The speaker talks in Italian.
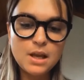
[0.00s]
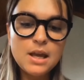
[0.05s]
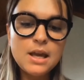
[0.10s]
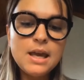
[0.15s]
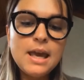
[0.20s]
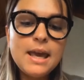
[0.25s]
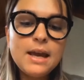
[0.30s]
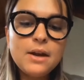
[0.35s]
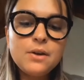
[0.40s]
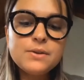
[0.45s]

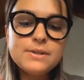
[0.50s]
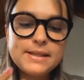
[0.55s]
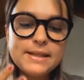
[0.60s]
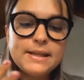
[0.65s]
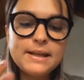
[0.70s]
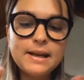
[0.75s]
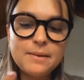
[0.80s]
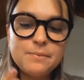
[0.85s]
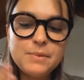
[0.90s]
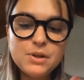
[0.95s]
E
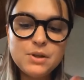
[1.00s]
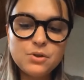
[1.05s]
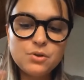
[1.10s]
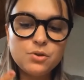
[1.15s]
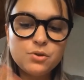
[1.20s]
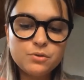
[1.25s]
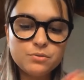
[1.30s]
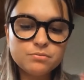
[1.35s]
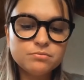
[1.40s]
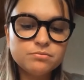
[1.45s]
così
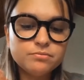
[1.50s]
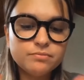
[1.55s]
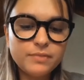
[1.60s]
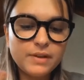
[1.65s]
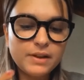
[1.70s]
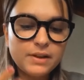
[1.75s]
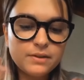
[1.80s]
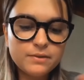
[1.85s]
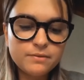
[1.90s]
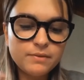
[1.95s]
camminano mm,
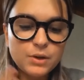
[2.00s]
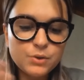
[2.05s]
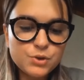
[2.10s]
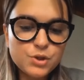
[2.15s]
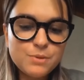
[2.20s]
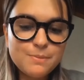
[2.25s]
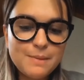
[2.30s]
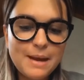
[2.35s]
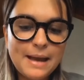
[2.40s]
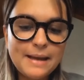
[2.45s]
ver-
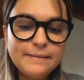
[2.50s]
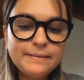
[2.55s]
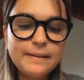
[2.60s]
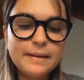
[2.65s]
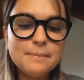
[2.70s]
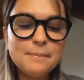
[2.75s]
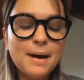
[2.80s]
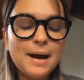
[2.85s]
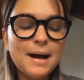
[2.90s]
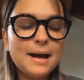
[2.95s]

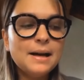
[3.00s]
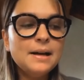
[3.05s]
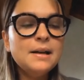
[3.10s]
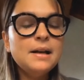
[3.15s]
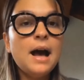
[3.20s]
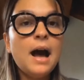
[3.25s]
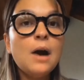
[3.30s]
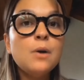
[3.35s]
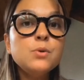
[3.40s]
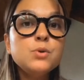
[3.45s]
velocemente, ma
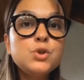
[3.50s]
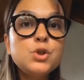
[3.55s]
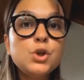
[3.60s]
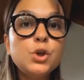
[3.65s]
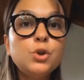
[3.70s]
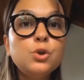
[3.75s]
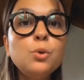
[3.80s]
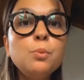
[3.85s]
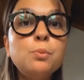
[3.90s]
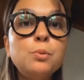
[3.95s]
a un
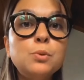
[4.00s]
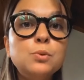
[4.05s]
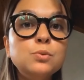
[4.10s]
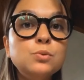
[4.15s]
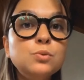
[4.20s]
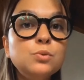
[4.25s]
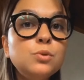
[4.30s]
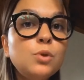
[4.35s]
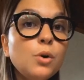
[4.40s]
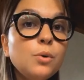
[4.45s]
certo
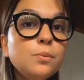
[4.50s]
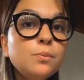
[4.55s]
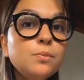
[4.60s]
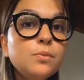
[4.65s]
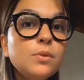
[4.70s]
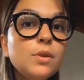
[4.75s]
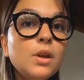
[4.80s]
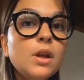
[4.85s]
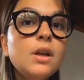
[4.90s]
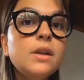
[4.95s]
punto
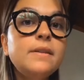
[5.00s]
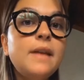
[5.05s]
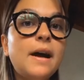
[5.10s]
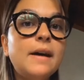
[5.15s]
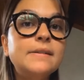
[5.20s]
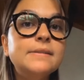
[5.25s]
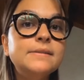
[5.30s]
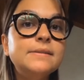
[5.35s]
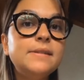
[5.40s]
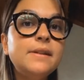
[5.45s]

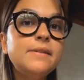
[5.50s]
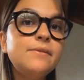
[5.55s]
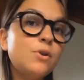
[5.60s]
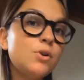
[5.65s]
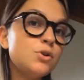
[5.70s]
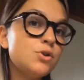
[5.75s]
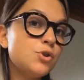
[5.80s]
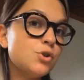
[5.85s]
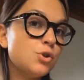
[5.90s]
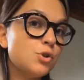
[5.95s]
Dante
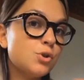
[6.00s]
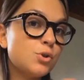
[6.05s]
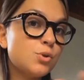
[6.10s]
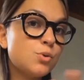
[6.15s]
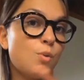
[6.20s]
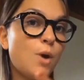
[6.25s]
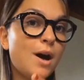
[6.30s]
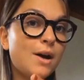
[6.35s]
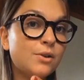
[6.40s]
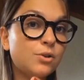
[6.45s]
volge lo
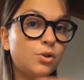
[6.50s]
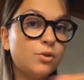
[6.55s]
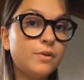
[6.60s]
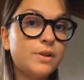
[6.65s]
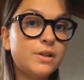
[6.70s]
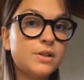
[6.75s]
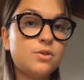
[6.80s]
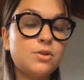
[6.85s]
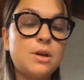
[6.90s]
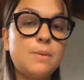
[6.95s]
sguardo
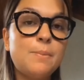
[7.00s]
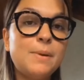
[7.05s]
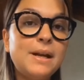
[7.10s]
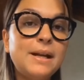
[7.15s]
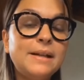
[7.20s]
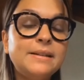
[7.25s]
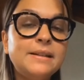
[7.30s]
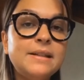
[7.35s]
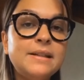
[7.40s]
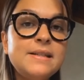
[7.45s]
verso la
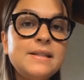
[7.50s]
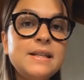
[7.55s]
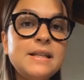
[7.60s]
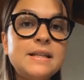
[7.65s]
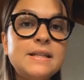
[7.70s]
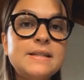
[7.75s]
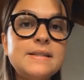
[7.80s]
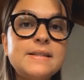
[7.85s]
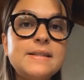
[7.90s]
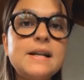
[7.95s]
parete di
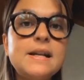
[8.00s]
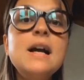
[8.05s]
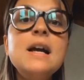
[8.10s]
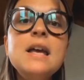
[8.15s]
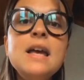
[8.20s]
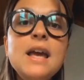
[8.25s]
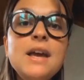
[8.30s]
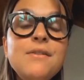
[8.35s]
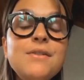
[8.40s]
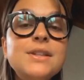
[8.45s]
sinistra
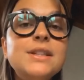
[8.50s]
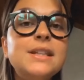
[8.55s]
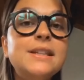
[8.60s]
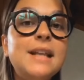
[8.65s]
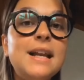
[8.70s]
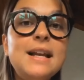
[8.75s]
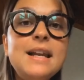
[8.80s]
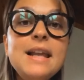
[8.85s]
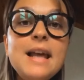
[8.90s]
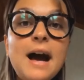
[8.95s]
e vede
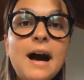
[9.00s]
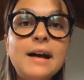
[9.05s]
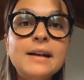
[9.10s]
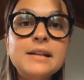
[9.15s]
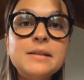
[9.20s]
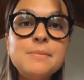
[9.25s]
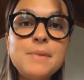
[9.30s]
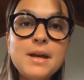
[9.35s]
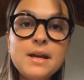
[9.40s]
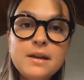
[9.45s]
delle
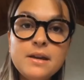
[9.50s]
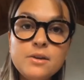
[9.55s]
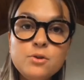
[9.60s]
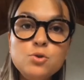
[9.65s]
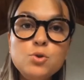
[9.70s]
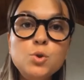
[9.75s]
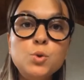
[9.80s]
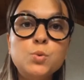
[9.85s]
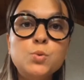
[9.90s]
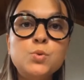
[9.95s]
anime
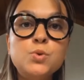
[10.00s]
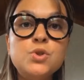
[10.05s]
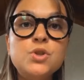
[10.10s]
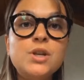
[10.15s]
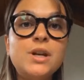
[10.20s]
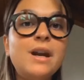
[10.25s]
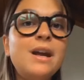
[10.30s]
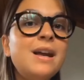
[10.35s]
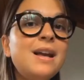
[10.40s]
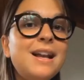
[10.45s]

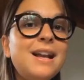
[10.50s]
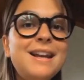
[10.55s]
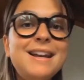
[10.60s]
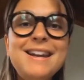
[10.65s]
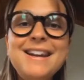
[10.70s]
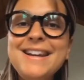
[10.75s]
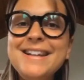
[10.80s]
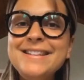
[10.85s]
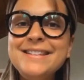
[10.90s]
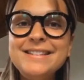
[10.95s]
giungere
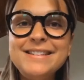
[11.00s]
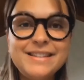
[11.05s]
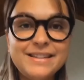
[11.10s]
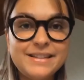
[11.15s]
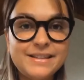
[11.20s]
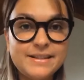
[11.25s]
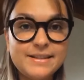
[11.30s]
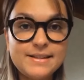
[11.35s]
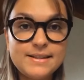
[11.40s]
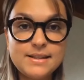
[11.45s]

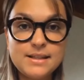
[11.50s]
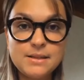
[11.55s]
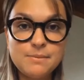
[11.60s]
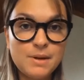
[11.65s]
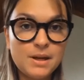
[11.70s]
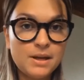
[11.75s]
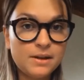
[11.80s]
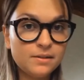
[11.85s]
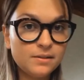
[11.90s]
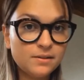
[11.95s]

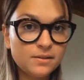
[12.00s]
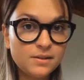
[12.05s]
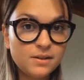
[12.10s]
lentissime.